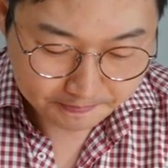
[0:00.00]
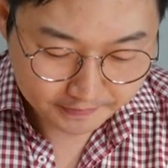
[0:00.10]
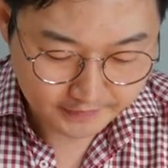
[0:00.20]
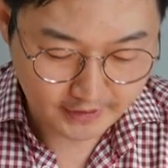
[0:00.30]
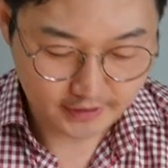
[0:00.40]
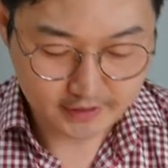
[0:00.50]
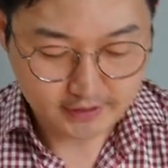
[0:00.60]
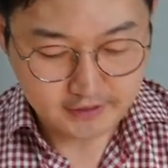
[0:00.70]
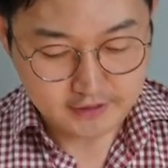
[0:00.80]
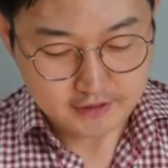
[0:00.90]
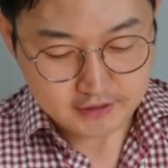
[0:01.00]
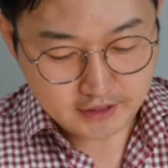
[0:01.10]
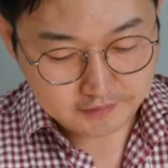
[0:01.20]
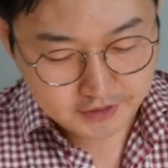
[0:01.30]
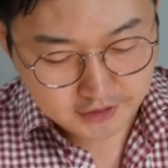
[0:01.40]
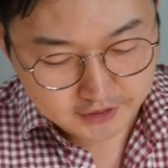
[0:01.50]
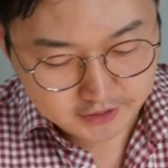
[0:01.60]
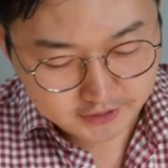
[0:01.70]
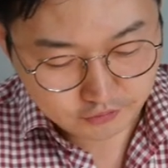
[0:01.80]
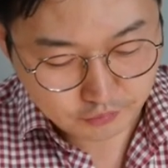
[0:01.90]
네. 그 다음
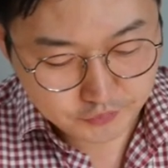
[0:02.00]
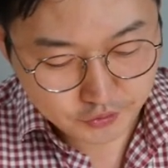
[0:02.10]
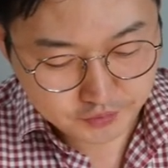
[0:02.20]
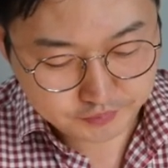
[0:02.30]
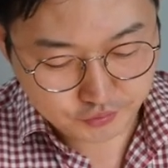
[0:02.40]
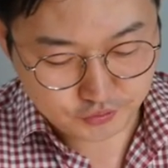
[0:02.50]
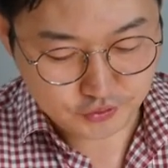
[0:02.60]
책은 곰돌이푸